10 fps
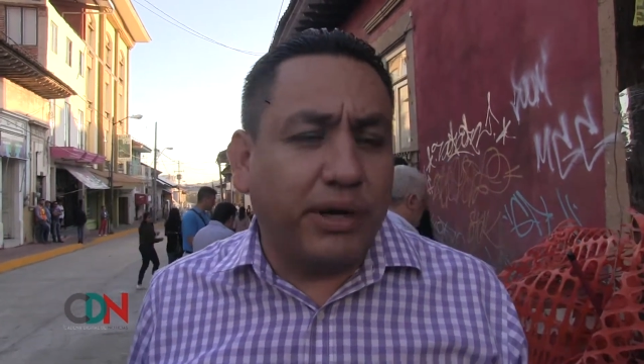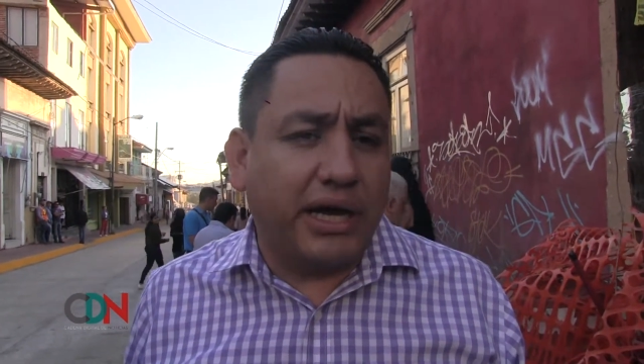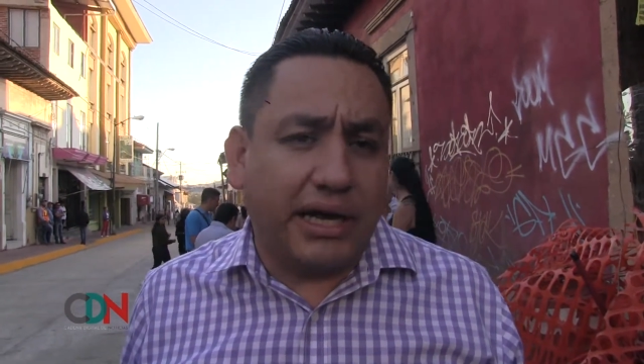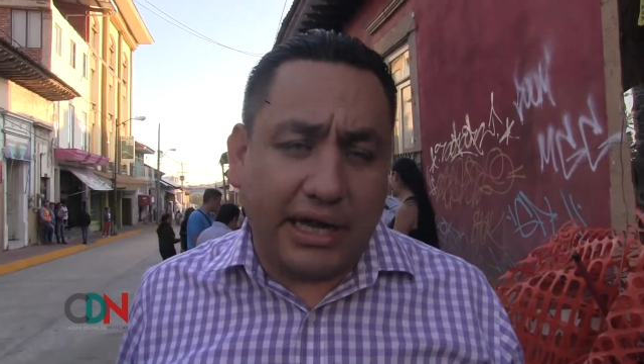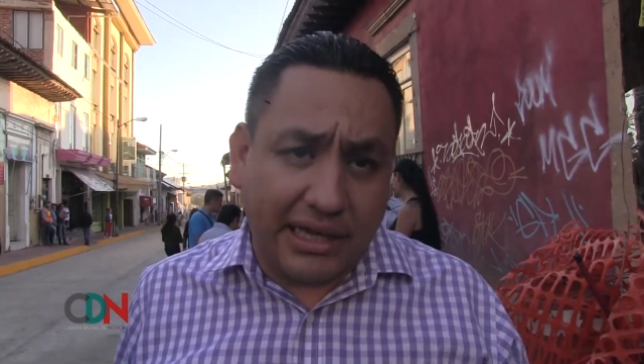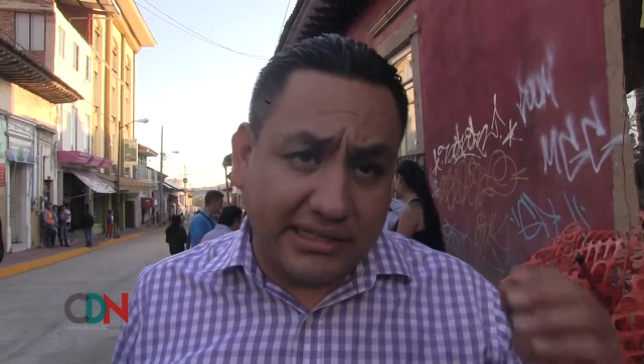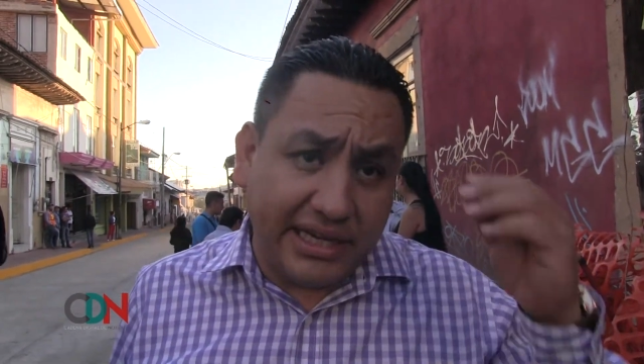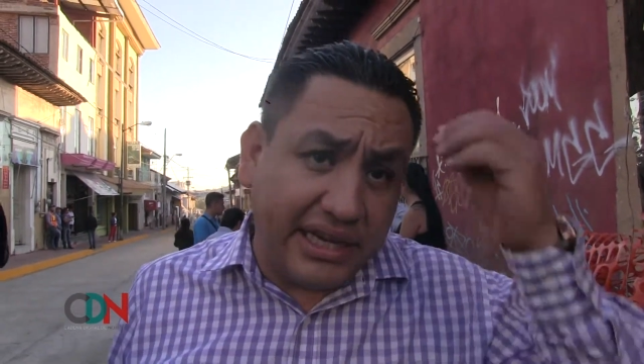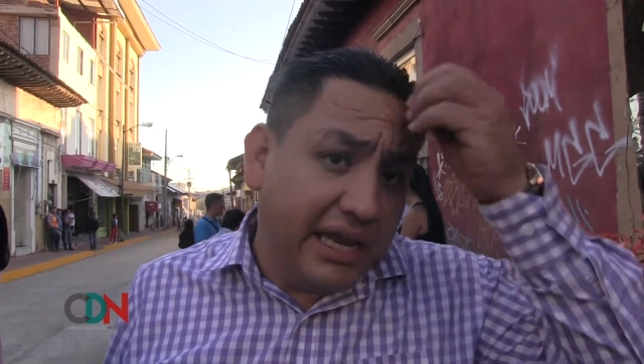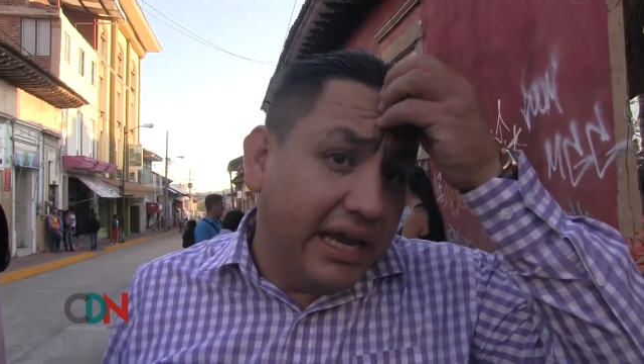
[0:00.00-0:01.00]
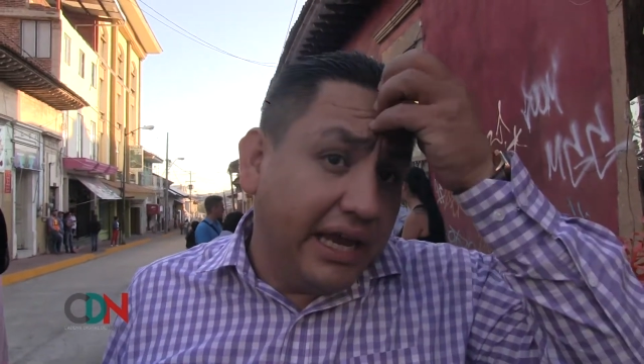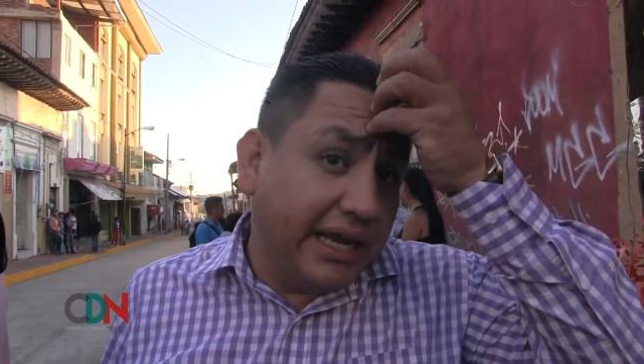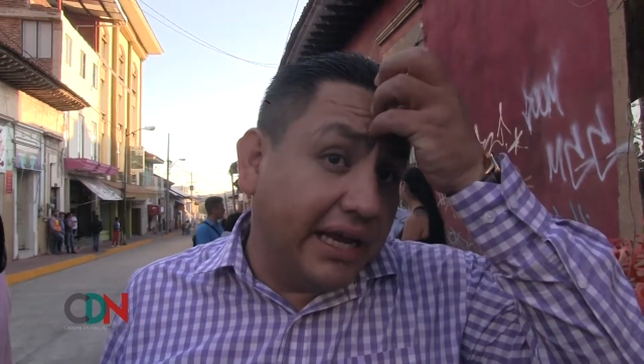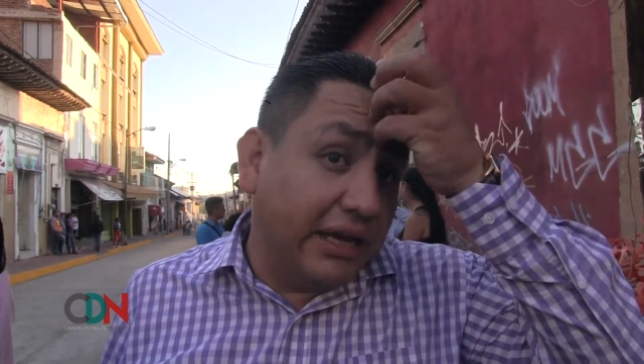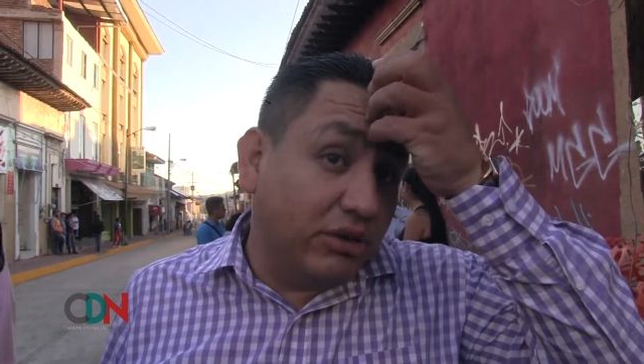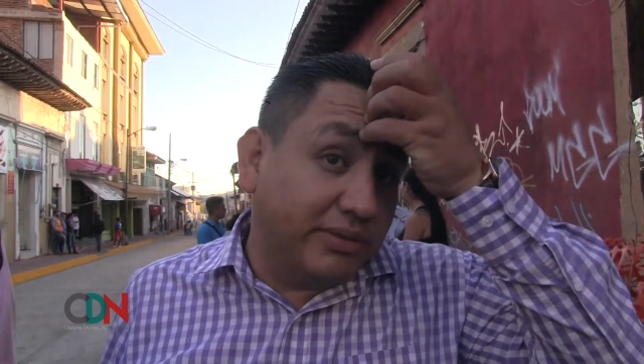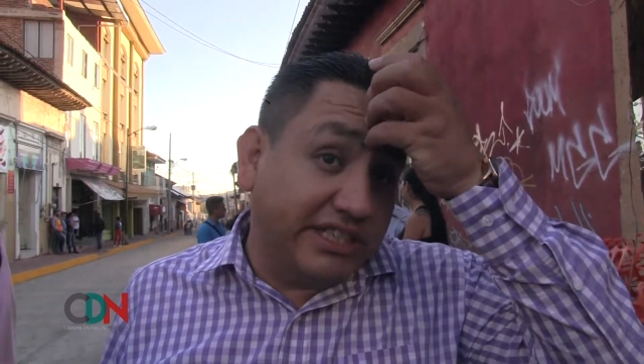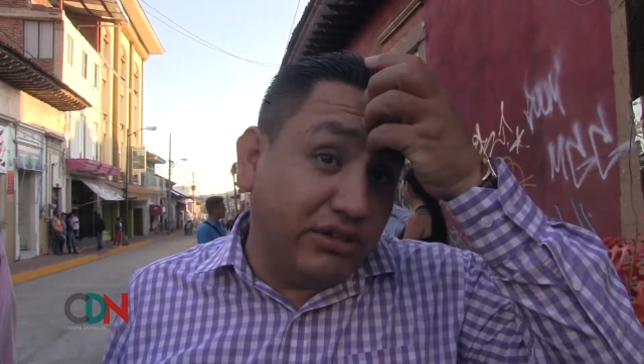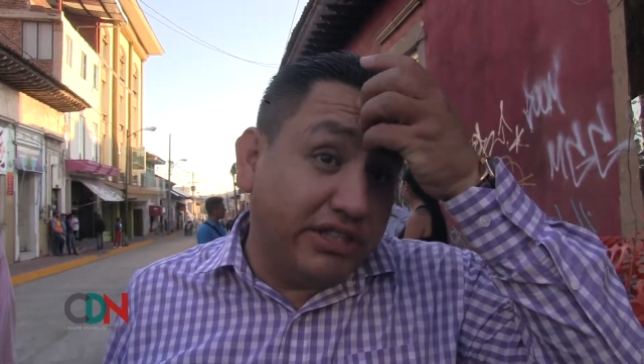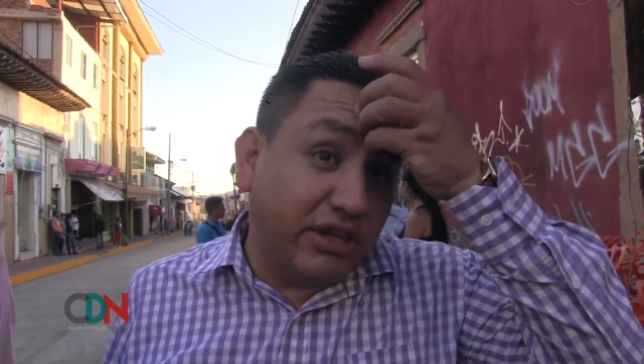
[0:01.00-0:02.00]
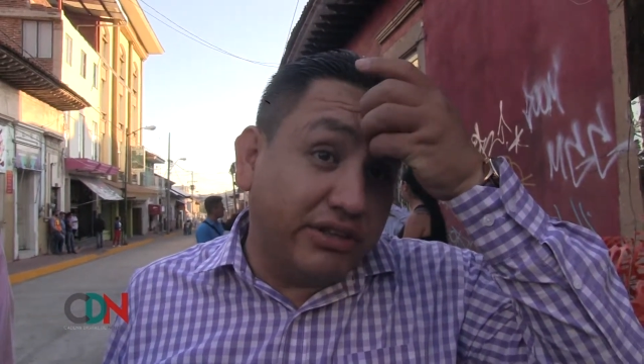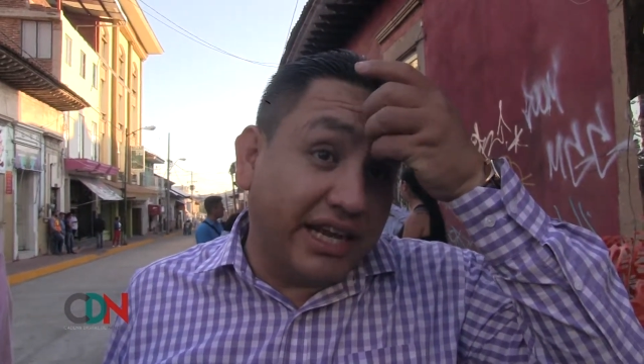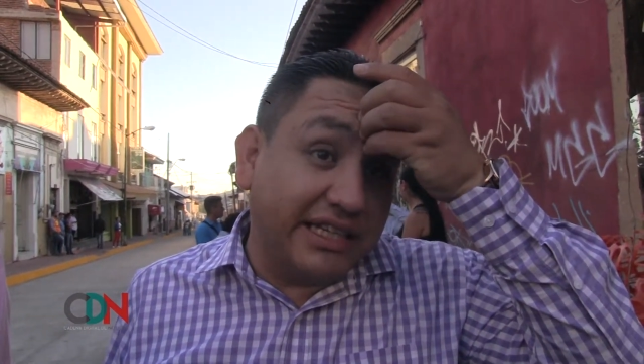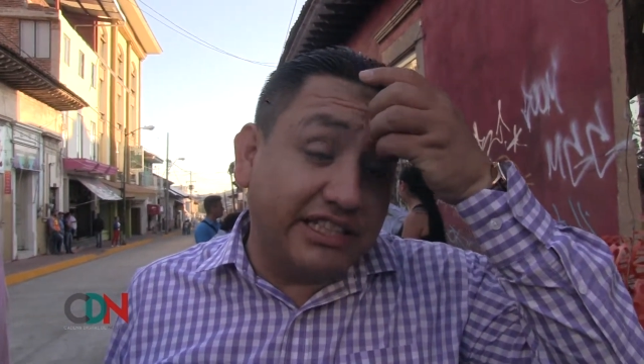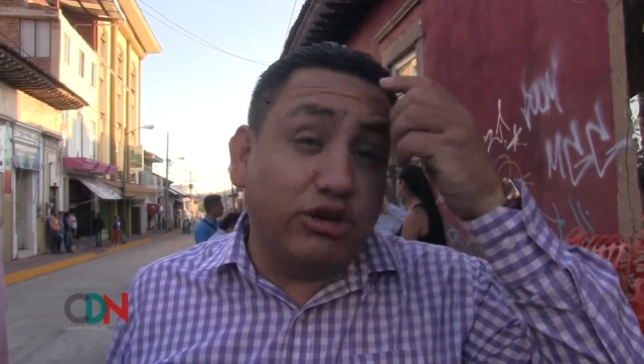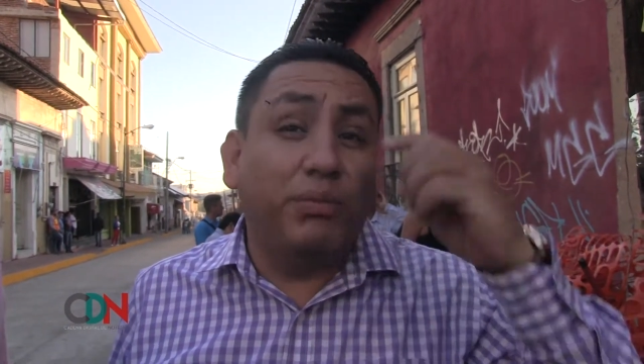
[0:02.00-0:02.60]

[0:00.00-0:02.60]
al 100, y que los vecinos ya no tengan estas